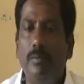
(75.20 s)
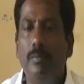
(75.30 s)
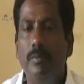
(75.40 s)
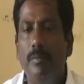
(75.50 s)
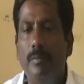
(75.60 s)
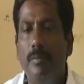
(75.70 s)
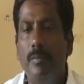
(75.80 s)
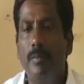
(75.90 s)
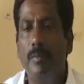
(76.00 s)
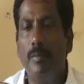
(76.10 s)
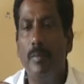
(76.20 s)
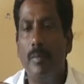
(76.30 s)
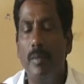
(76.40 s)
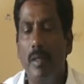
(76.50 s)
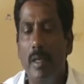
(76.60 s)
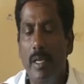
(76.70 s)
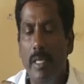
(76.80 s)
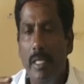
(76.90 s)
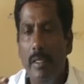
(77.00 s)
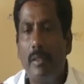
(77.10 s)
ఇంత మంచి కార్యక్రమం పెట్టే
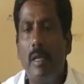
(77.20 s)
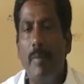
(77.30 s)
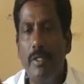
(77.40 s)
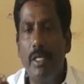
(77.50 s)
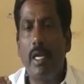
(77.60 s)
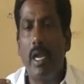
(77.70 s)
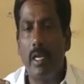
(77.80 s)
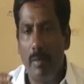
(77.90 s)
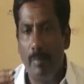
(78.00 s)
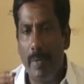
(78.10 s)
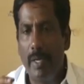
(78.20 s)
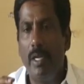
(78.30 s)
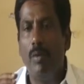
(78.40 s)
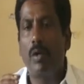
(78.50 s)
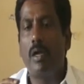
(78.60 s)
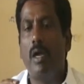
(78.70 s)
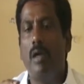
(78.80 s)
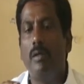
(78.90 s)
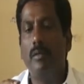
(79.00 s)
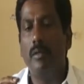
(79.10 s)
ఒక నాయకుడు
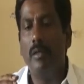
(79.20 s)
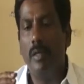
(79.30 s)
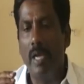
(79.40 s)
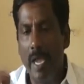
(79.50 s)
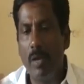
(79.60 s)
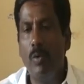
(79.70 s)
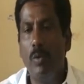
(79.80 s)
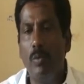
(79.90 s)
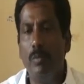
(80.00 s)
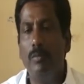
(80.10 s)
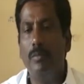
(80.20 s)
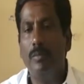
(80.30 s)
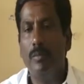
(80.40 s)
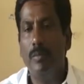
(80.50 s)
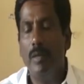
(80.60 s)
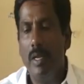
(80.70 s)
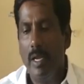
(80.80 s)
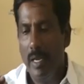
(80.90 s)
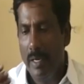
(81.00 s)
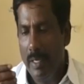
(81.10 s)
నిన్న మేము
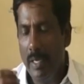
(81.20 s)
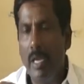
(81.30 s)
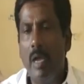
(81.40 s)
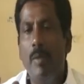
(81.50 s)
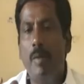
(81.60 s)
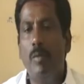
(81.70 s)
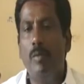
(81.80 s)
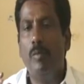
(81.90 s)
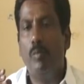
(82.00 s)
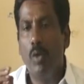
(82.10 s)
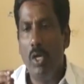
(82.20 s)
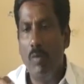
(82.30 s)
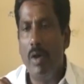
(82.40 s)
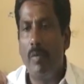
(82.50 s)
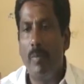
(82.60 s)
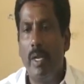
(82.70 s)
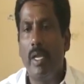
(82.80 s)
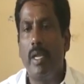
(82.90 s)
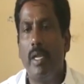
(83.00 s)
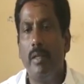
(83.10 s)
మొగిలివారం పల్లెకి గడప గడప
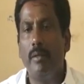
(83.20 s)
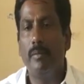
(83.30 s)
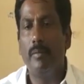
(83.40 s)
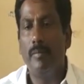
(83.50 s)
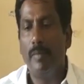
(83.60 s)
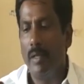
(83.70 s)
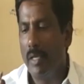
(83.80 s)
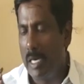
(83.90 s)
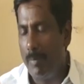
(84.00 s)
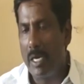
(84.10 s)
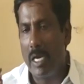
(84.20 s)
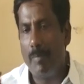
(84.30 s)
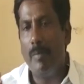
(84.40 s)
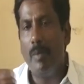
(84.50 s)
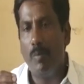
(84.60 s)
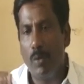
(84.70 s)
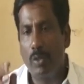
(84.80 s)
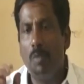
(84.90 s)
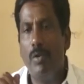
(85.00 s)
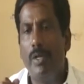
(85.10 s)
మేము పోతా ఉంటే
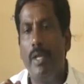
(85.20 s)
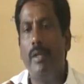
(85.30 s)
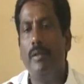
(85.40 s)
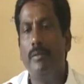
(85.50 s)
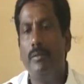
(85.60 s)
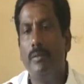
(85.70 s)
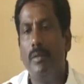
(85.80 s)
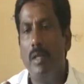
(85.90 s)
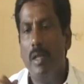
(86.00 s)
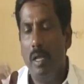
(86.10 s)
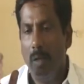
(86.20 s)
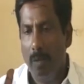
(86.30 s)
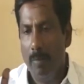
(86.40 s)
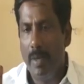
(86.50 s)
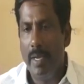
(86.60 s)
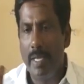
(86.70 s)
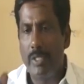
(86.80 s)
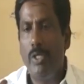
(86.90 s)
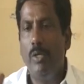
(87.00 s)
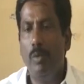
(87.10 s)
మా ఎస్సీలు బీసీలు
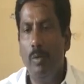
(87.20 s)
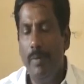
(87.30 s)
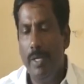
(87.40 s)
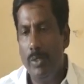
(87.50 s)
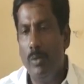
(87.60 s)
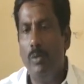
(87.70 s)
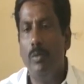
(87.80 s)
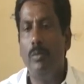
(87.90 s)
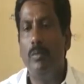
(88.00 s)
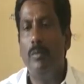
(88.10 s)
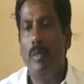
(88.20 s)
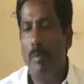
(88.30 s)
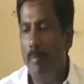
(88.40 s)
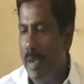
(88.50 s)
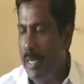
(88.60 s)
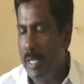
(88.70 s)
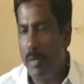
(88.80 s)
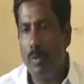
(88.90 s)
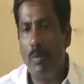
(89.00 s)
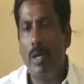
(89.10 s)
మైనారిటీలు ఉన్నారు ప్రతి
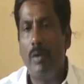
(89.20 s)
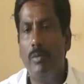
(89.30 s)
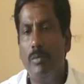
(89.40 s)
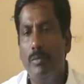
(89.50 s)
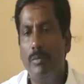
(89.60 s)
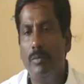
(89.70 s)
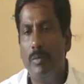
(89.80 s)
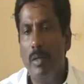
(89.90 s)
కులం సంబంధించిన